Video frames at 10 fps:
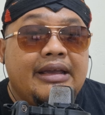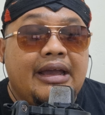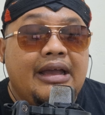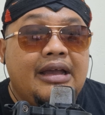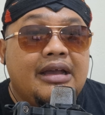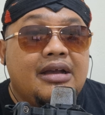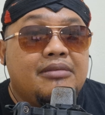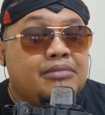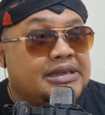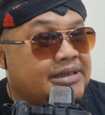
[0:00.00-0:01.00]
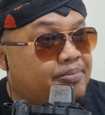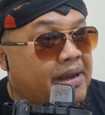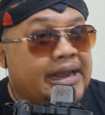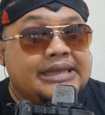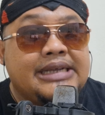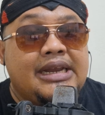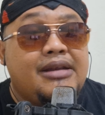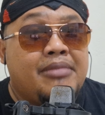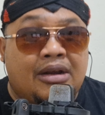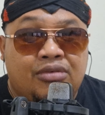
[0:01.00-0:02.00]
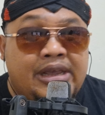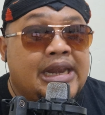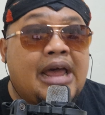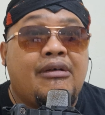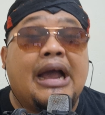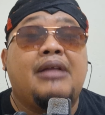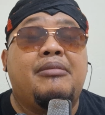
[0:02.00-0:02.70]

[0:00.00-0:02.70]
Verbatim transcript: Ya, Mas sempat nggak jadi dimalukin lawak